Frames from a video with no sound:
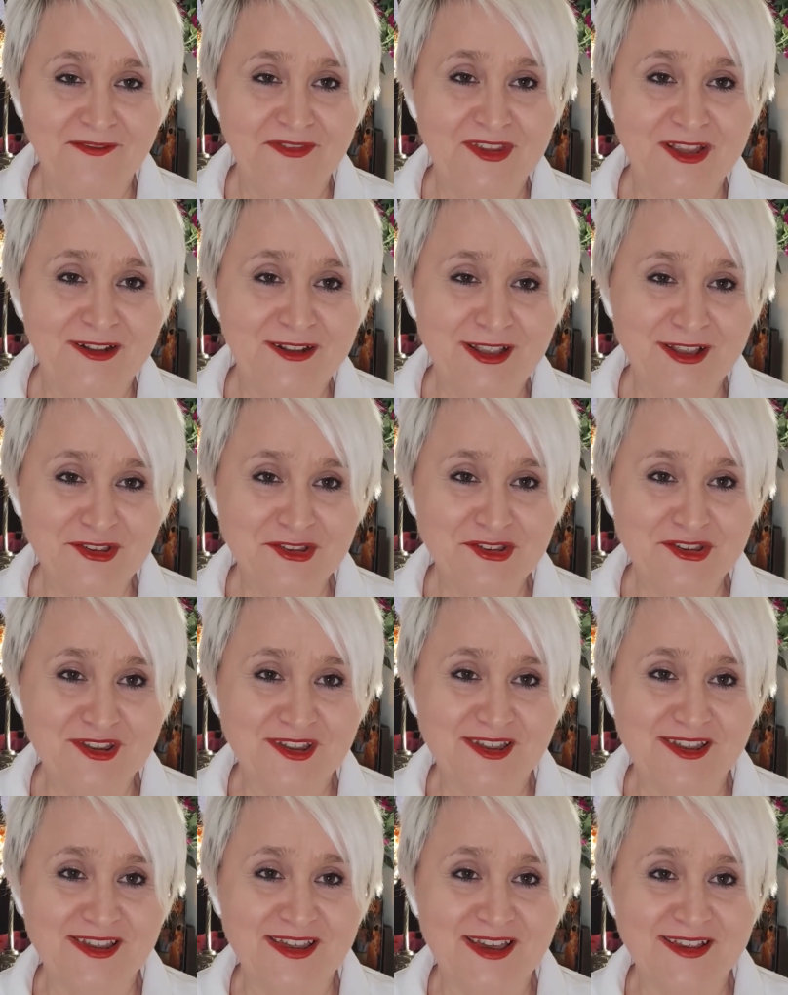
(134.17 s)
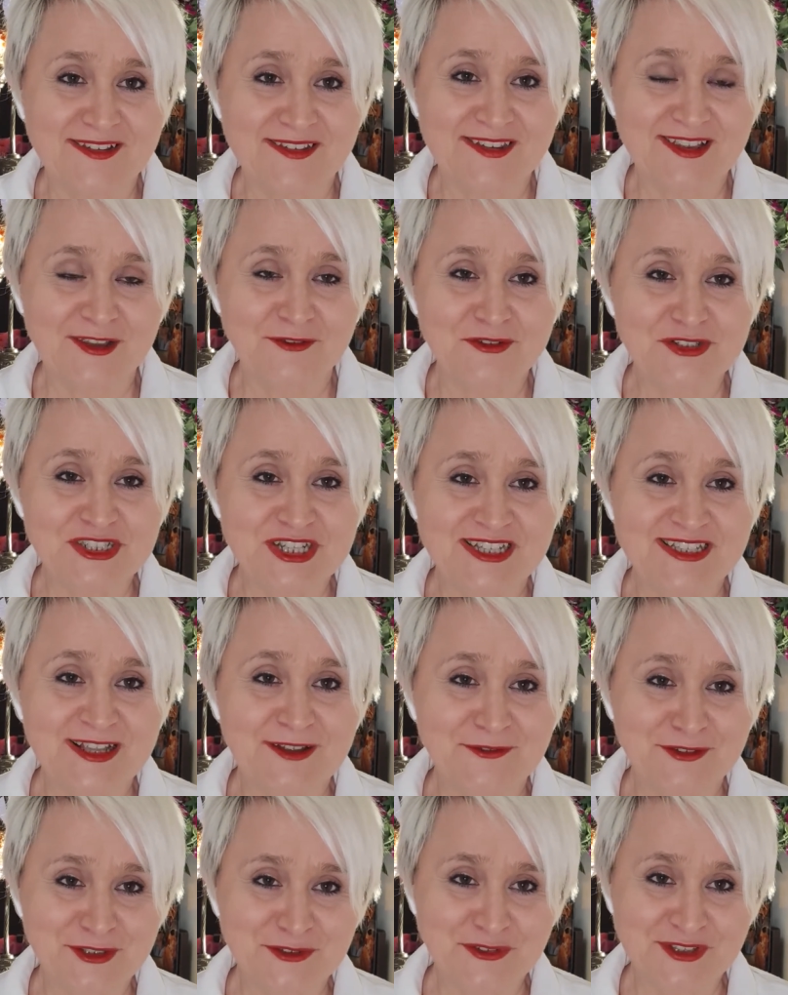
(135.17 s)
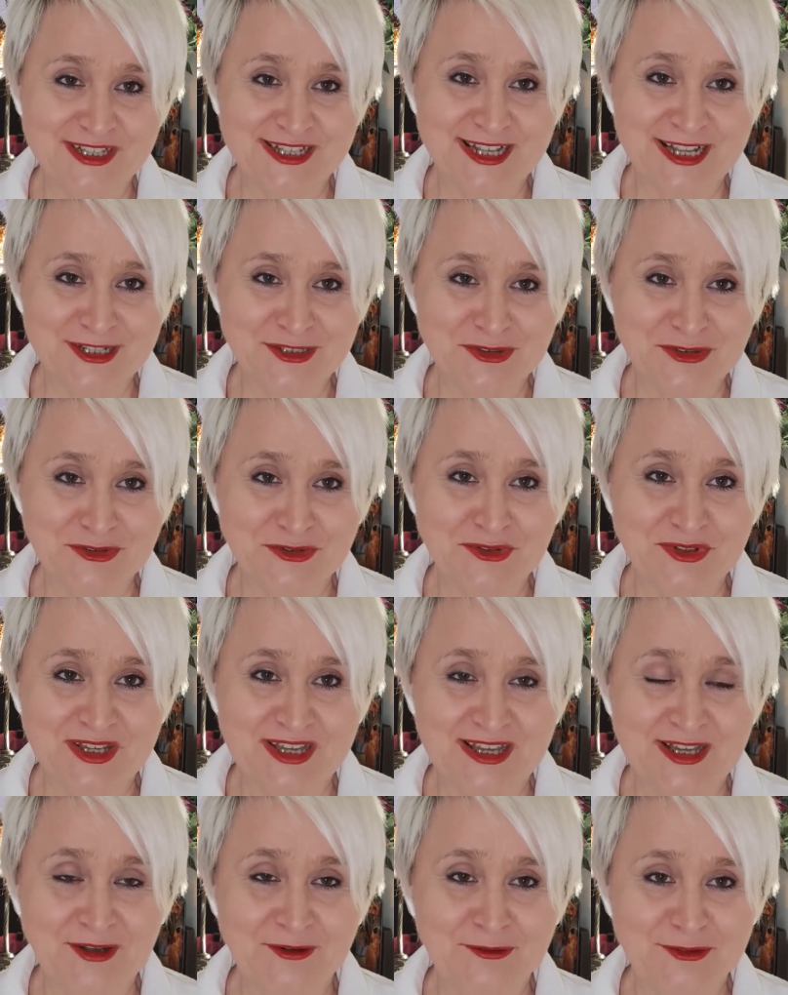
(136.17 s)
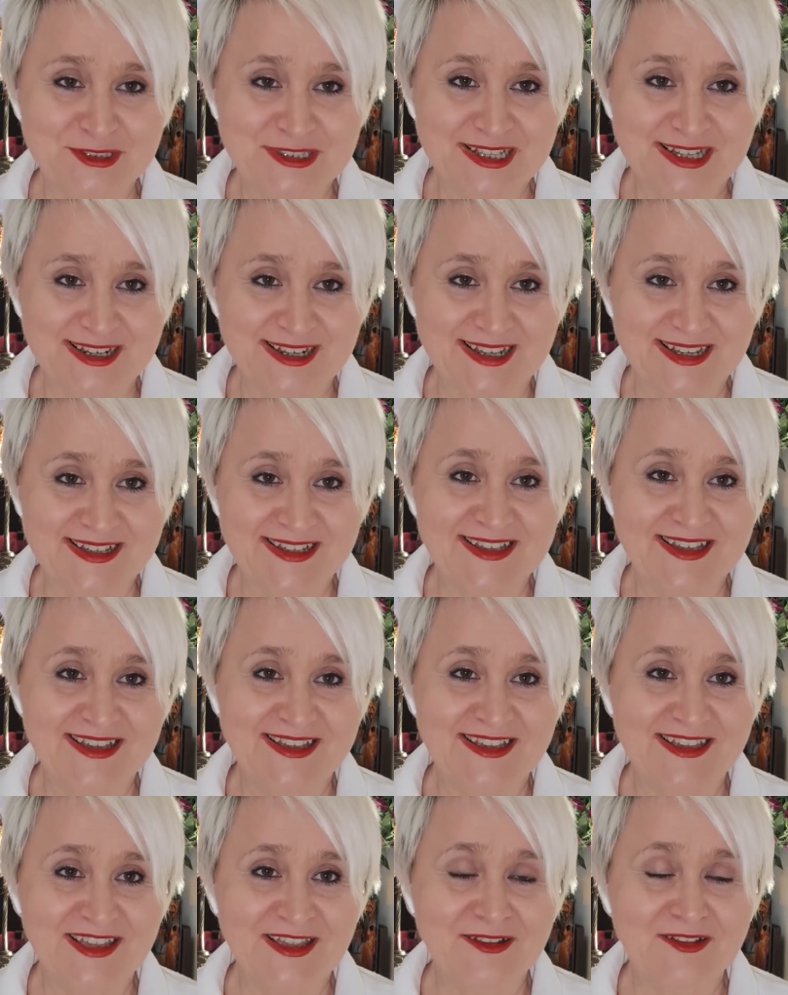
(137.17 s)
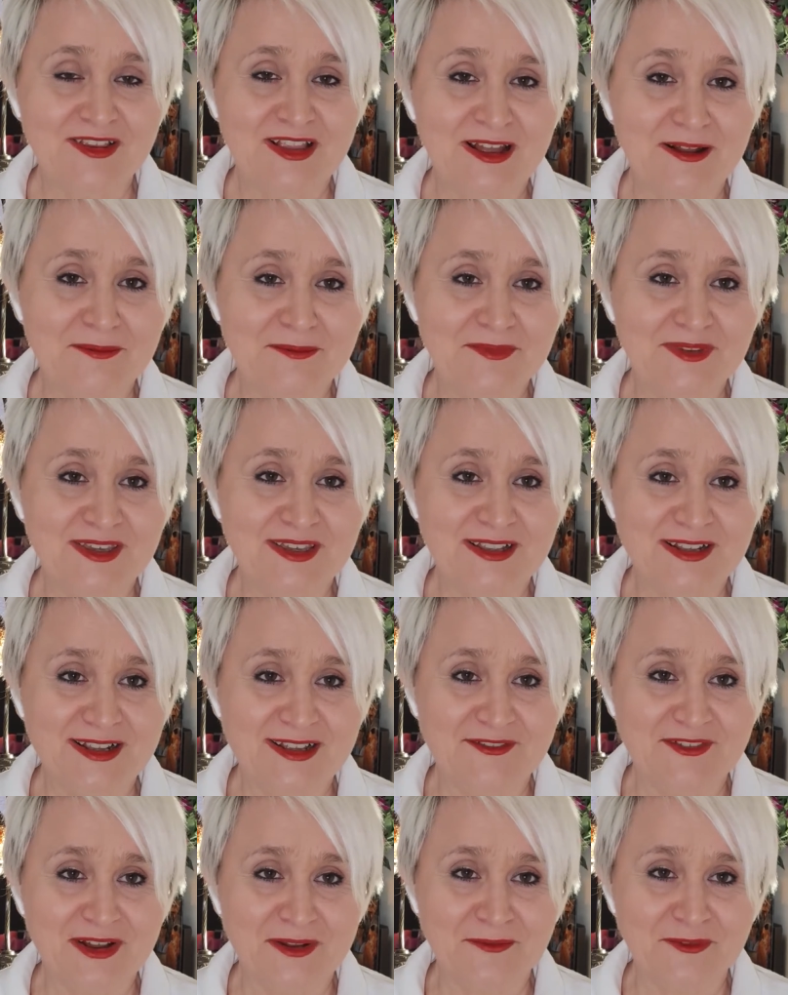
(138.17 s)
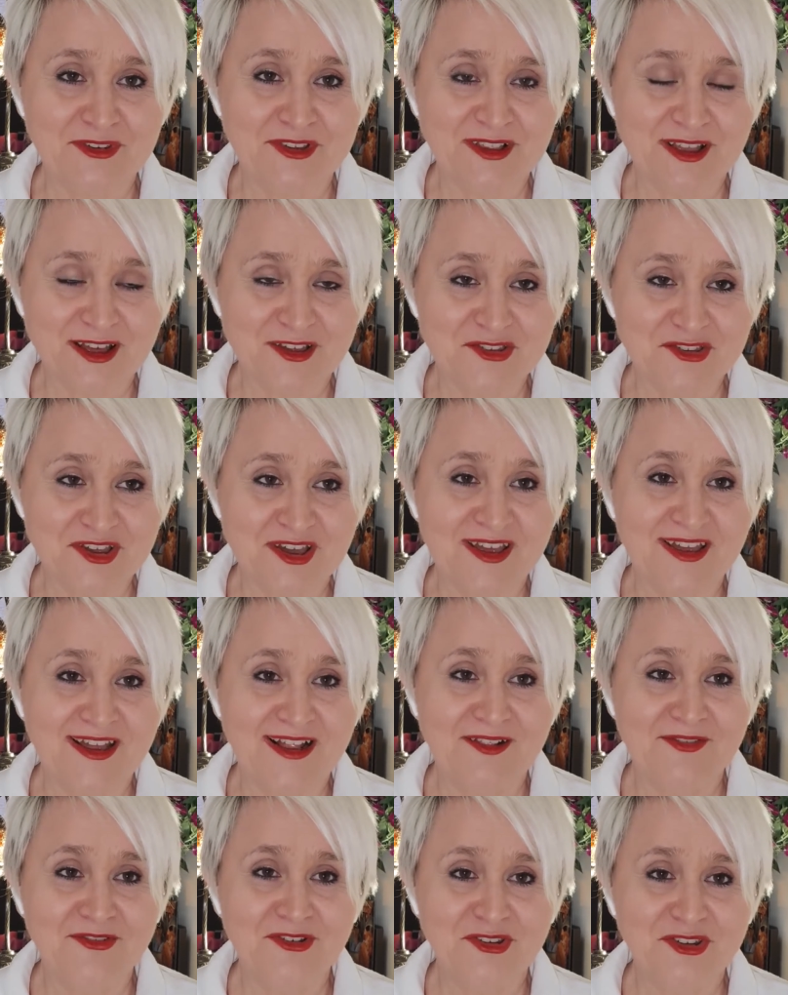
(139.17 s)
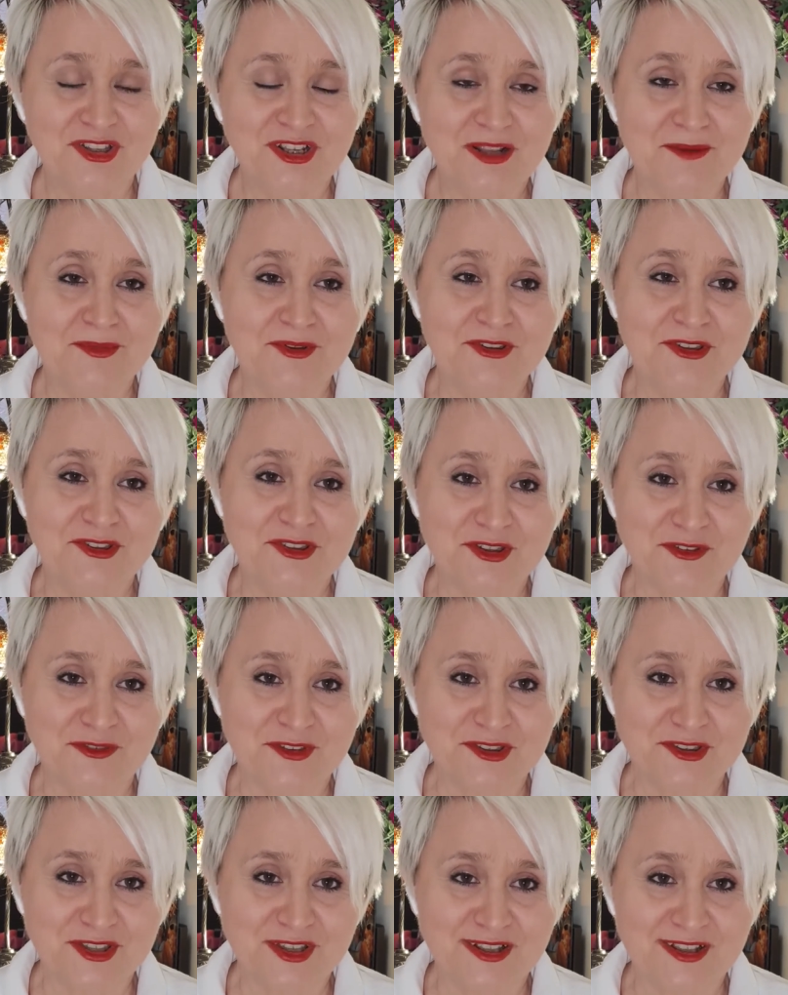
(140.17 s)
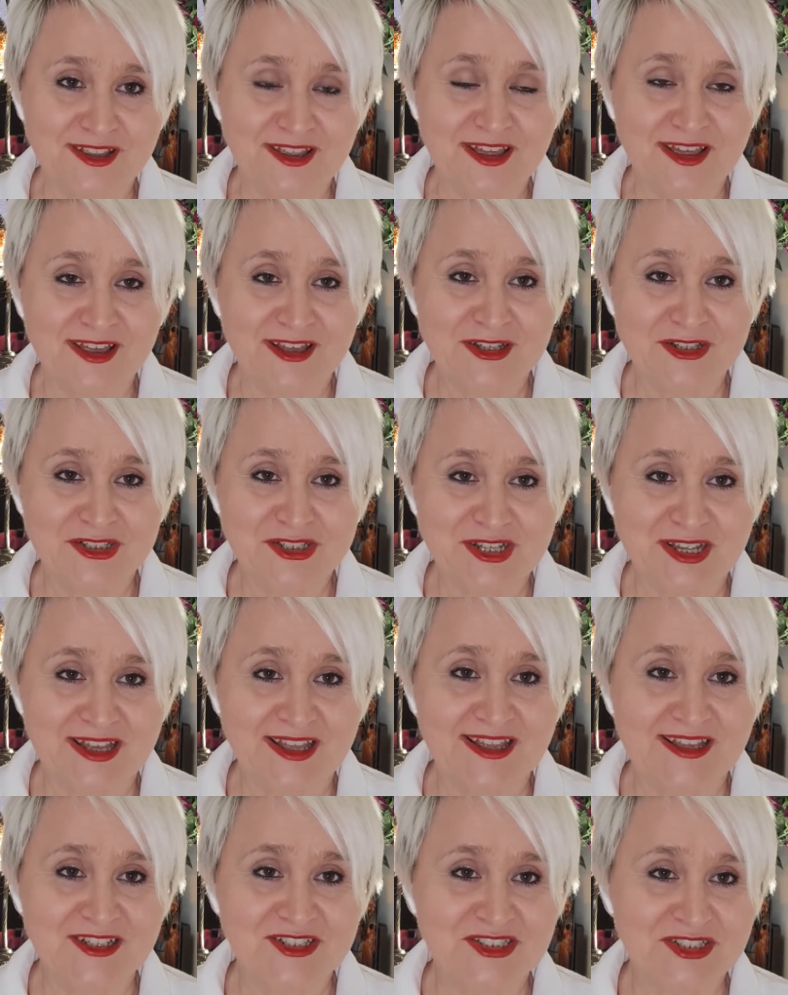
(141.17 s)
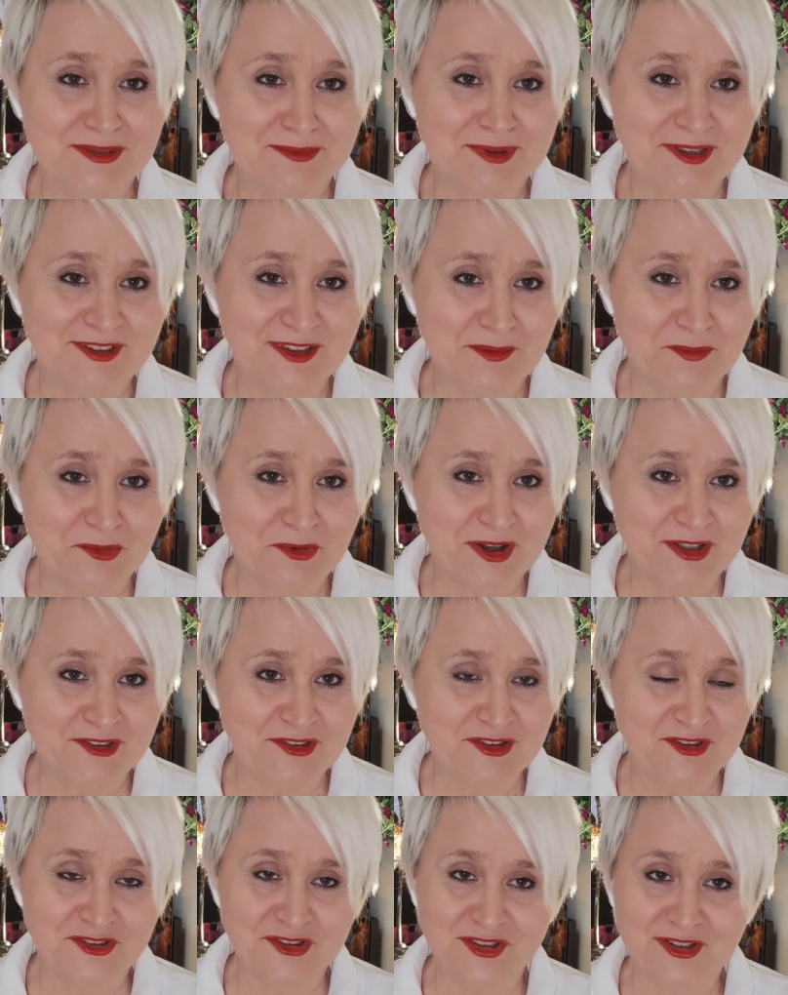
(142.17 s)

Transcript: Ten licznik jest zazwyczaj na wyświetlaczu lusterek i tam ile Wam wskaże, to tyle będziecie wiedzieli, że trzeba zapłacić.